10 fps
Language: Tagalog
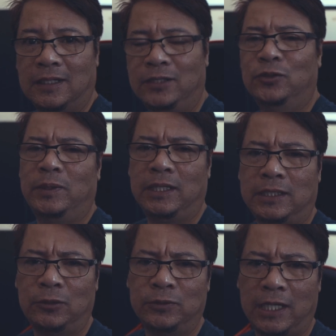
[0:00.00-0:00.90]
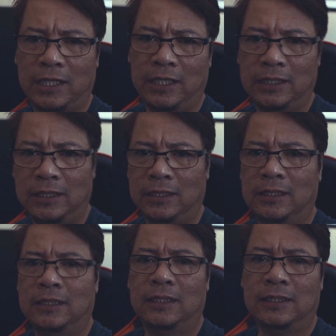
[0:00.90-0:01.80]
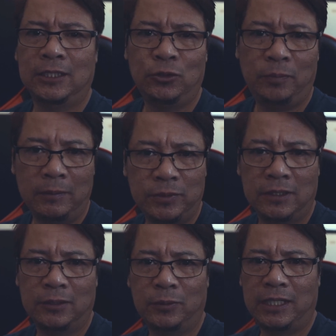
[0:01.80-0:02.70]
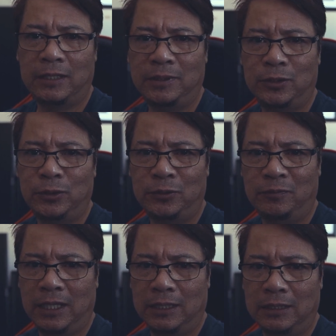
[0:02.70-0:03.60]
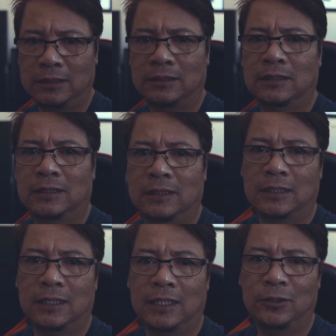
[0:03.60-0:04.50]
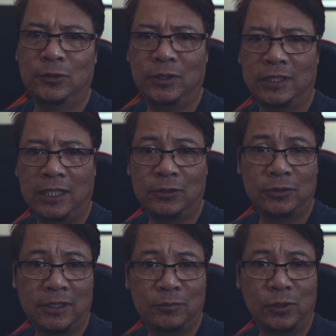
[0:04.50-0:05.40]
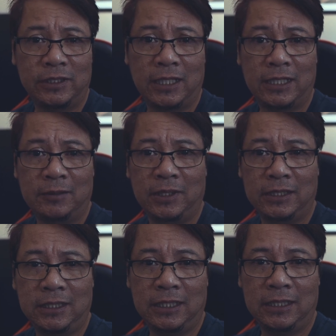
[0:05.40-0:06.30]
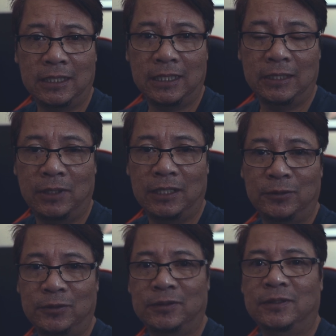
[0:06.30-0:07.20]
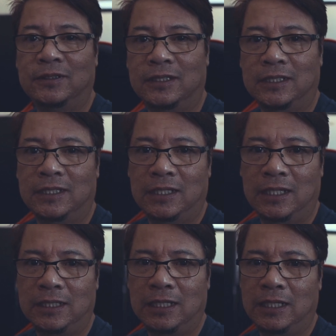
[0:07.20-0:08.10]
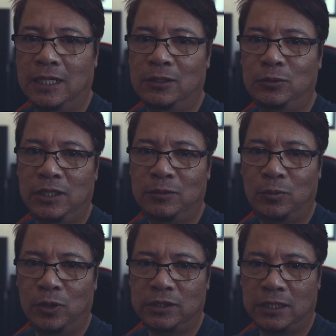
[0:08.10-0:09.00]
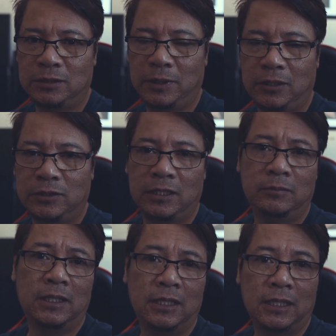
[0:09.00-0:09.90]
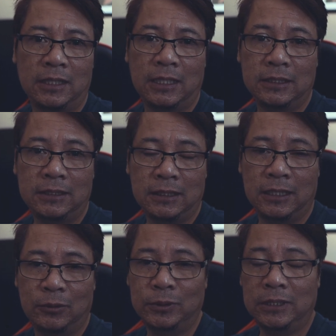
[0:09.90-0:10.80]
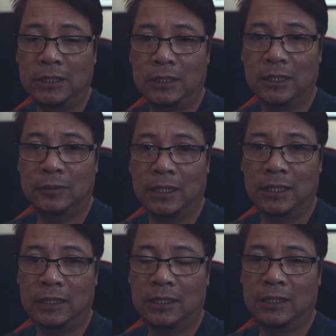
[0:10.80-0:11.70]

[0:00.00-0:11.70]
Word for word: Ayun, may nagtanong sa akin. Tito Pabs, what happened to your vlog? Ano doon nangyari doon sa multicam editing na ginawa ko? At uh, nahuli yung boses. Pero sa ibang uh, gadget daw, hindi daw uh,